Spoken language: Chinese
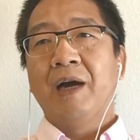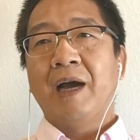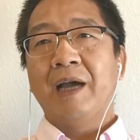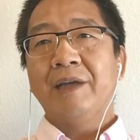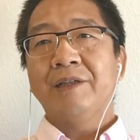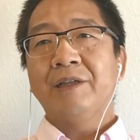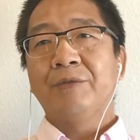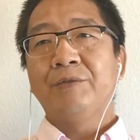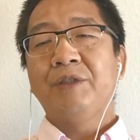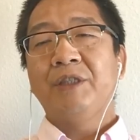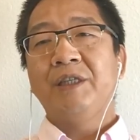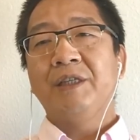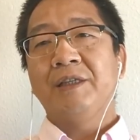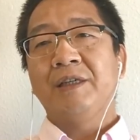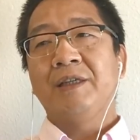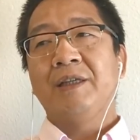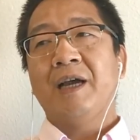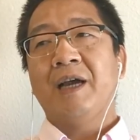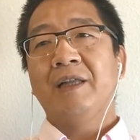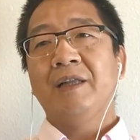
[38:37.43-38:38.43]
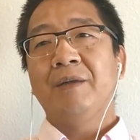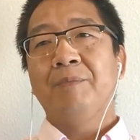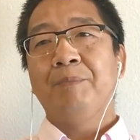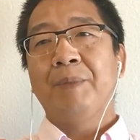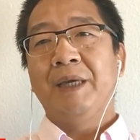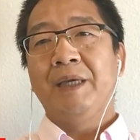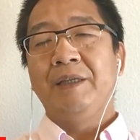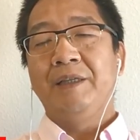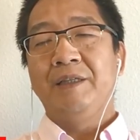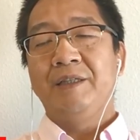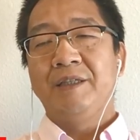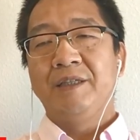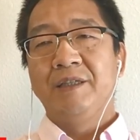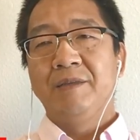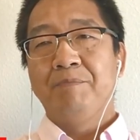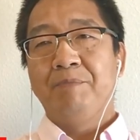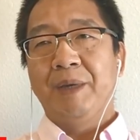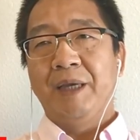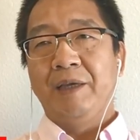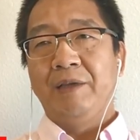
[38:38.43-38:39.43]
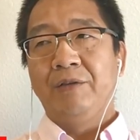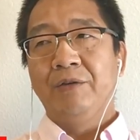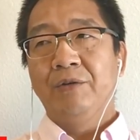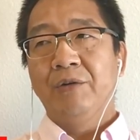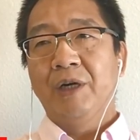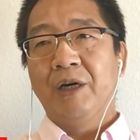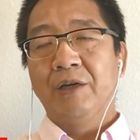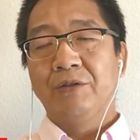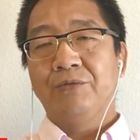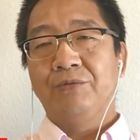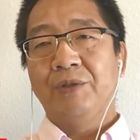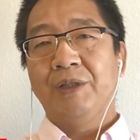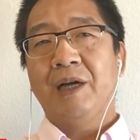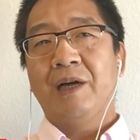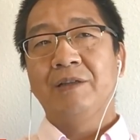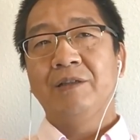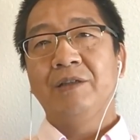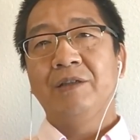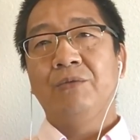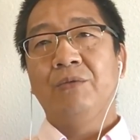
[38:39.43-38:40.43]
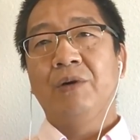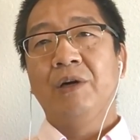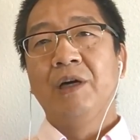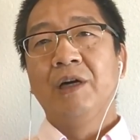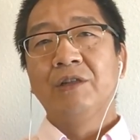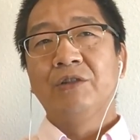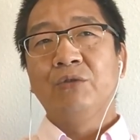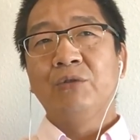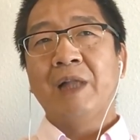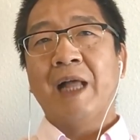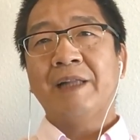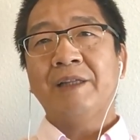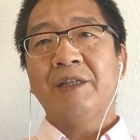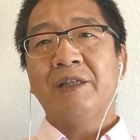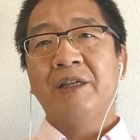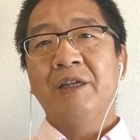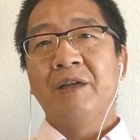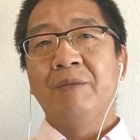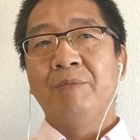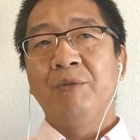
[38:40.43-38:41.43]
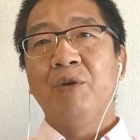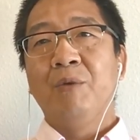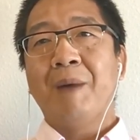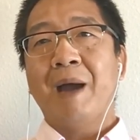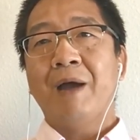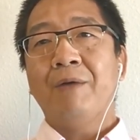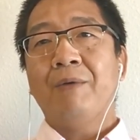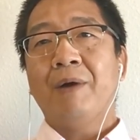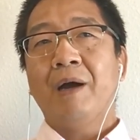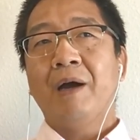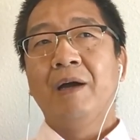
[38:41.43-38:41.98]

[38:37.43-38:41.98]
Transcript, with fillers: 还是继承他的北齐、北周和隋唐帝国，都让这些人没有办法。